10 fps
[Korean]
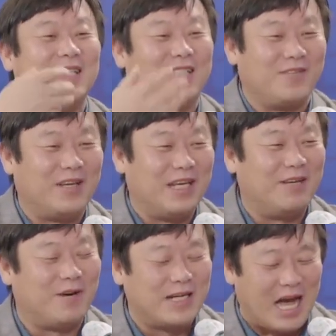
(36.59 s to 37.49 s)
TV
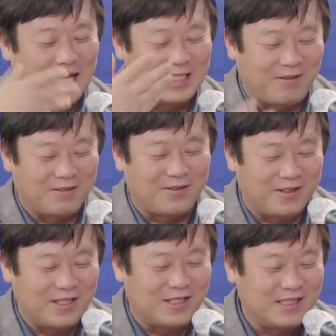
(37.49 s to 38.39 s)
뭐 양이삼 TV
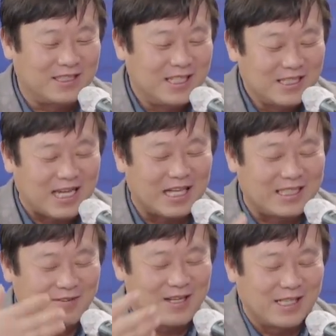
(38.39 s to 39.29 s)
이런
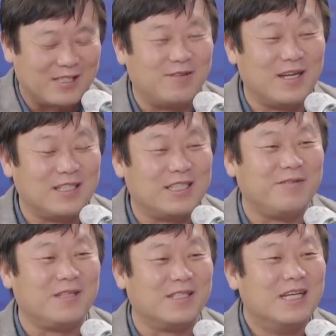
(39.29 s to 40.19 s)
작지만 열심히 하는
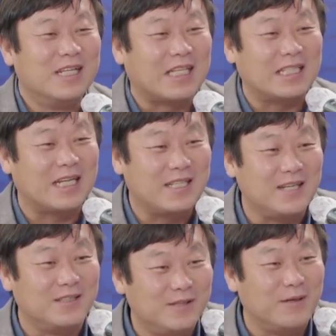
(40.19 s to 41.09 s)
TV들 살짝
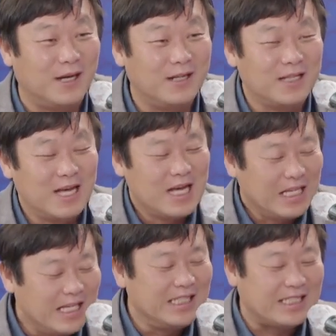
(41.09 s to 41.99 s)
끼워 넣으면 네.
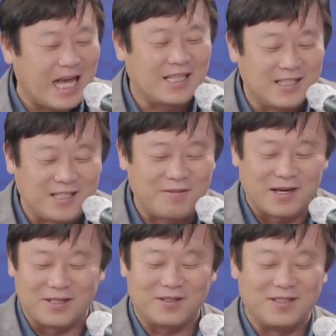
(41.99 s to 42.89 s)
인사이트
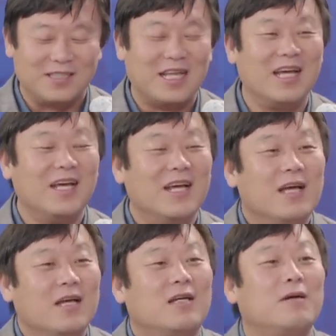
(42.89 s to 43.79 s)
TV라는 데 됐는데 음.
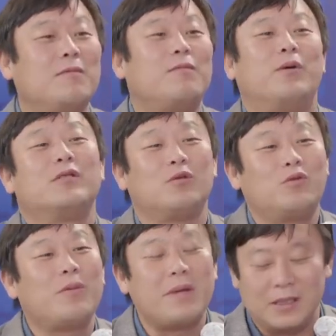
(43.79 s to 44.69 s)
그러면 벌써
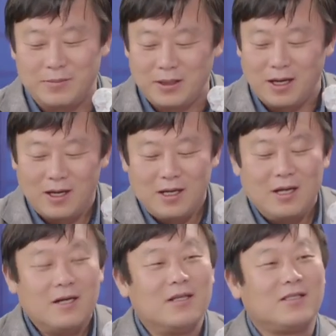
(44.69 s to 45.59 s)
수백만입니다.
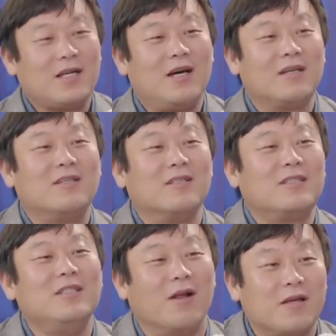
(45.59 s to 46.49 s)
근데 제가 그,
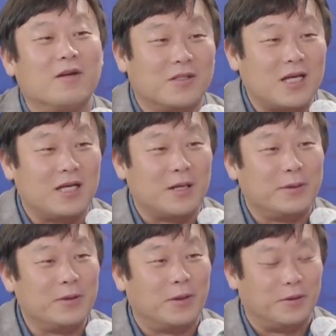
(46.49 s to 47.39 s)
그 열기를 어떻게
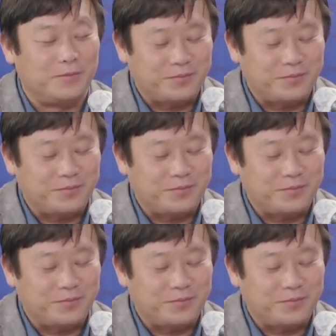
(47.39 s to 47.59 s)
하냐면요. 네.